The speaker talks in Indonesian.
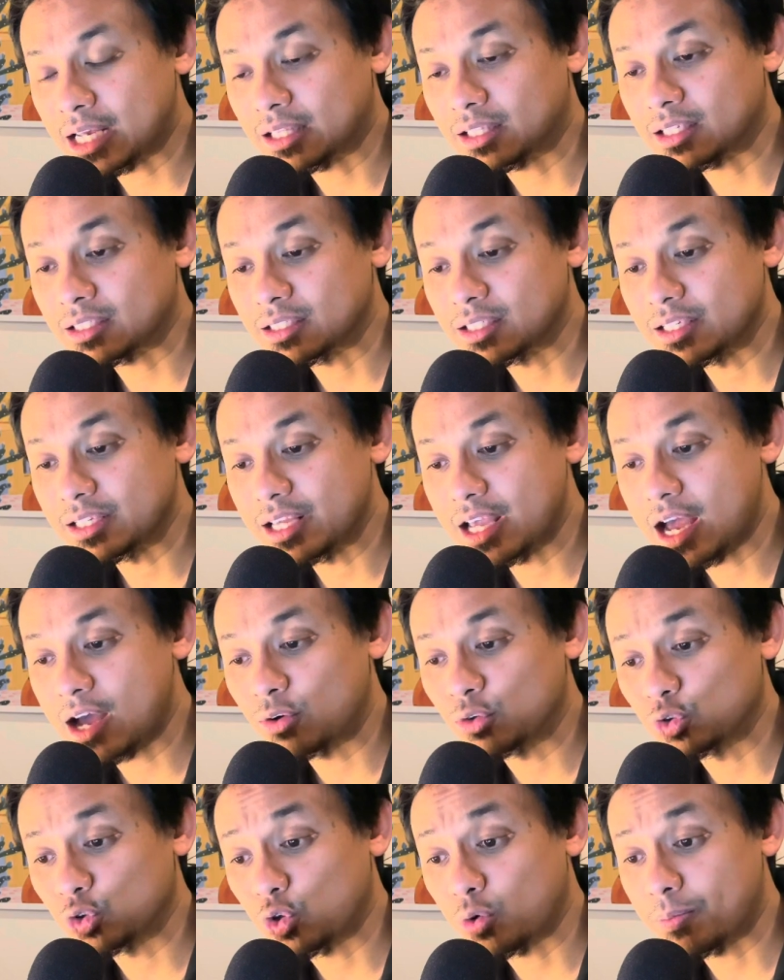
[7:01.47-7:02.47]
tersedia
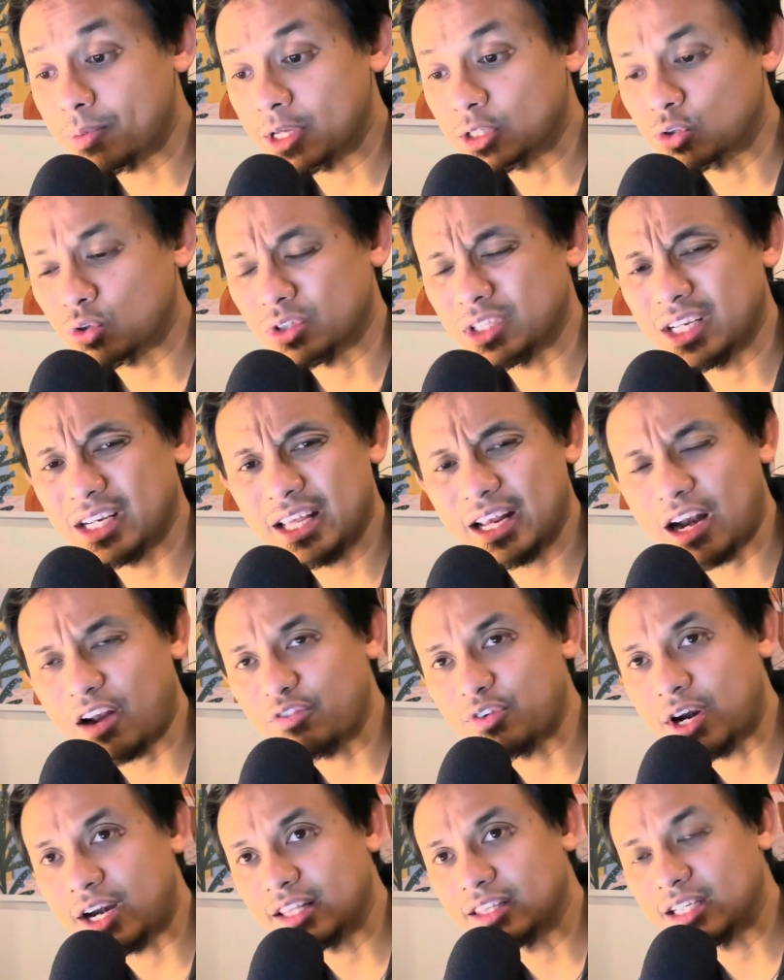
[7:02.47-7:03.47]
untuk besok. Jadi
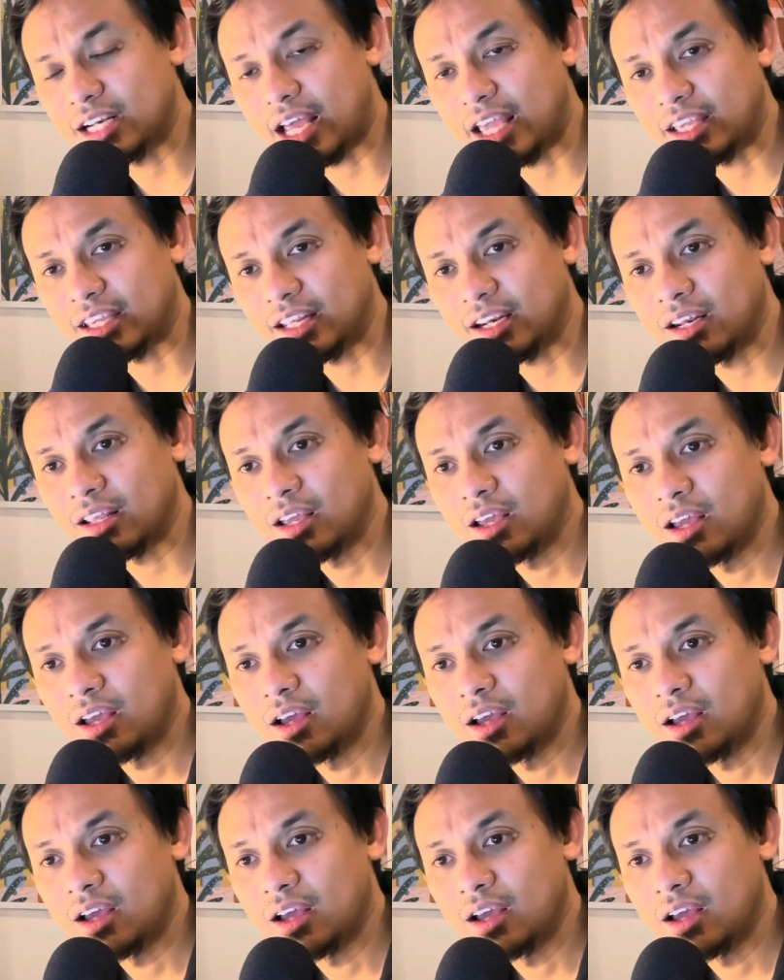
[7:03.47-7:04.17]
Rafrani tidak ingin